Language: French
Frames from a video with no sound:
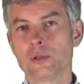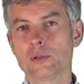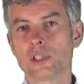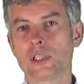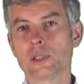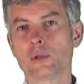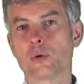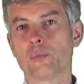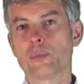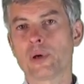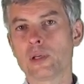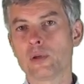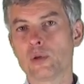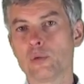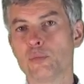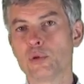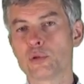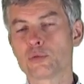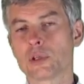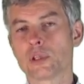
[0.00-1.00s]
qui comprennent le
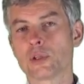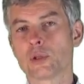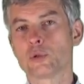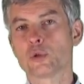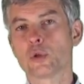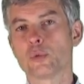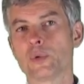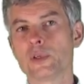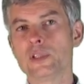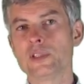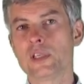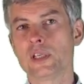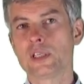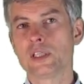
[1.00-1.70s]
besoin d'entreprise et